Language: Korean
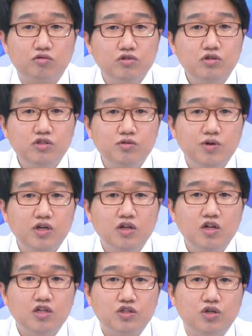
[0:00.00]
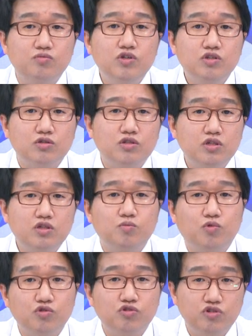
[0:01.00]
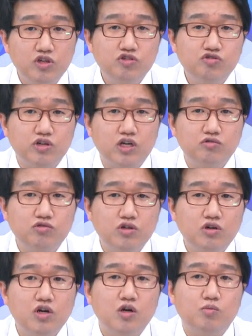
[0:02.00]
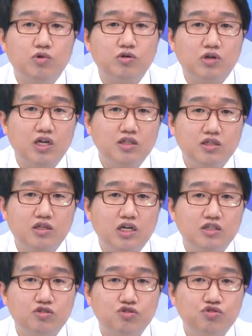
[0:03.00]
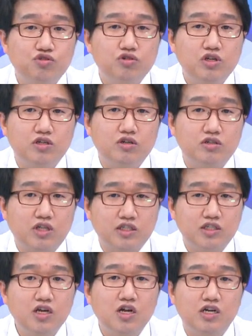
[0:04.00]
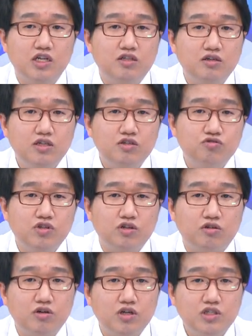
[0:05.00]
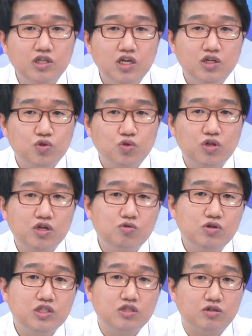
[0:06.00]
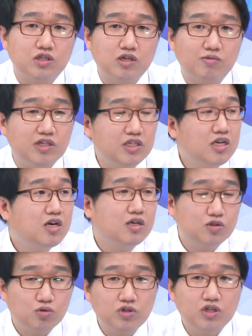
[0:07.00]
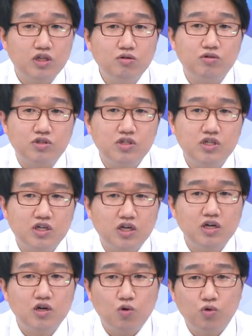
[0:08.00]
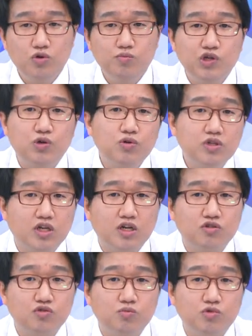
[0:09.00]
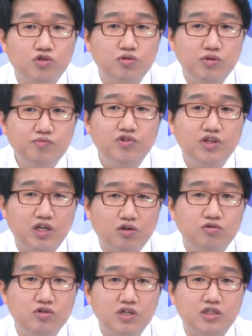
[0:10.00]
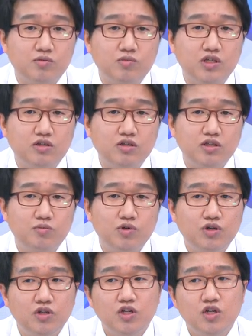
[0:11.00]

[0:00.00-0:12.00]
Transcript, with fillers: 그렇지만 정부에서 어찌됐든 보조를 해준다고 하고요. 뭐 카드, 카드 수수료나 이런 걸 다시 리턴을 해준다. 여러 가지 소상공인 정책을 많이 쏟아내고 있으니까 오늘 밑골이 달아주는 모습 이쁘게 나오는 것 같습니다. 이렇게 되면 음.